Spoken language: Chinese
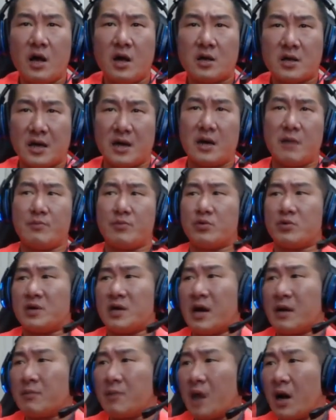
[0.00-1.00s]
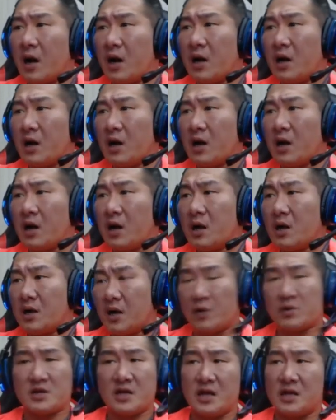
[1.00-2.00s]
当然不一样嘛。
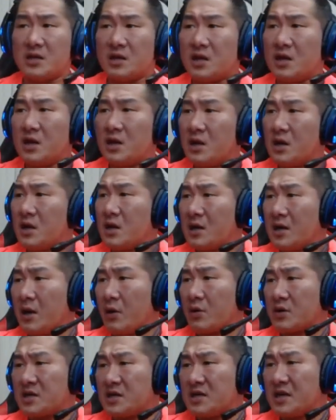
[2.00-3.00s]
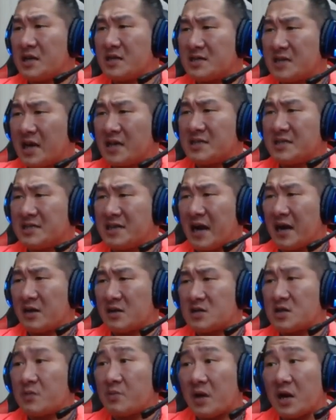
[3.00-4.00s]
那我今天，那我今天再
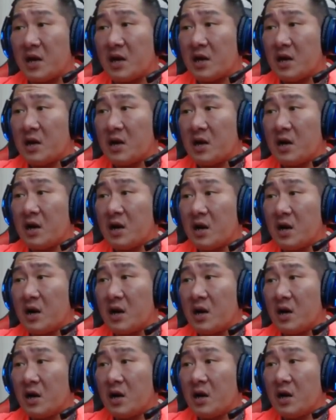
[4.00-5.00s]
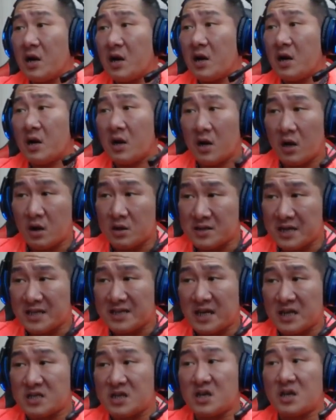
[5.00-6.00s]
讲这边，哦，再
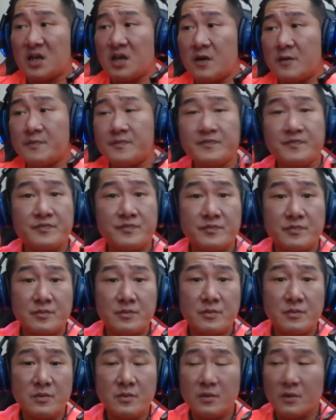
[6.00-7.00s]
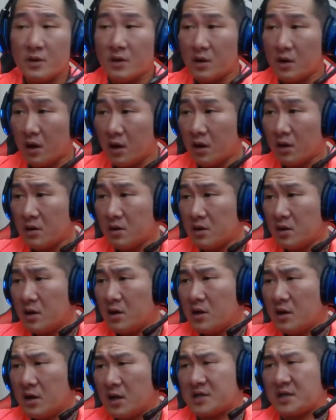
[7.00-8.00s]
讲这里。哦，
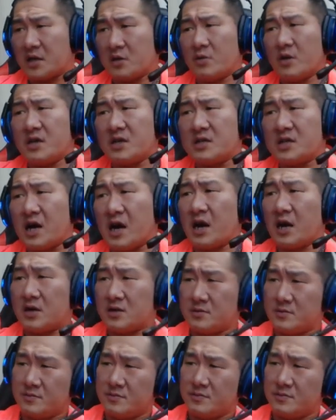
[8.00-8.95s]
那请问一下，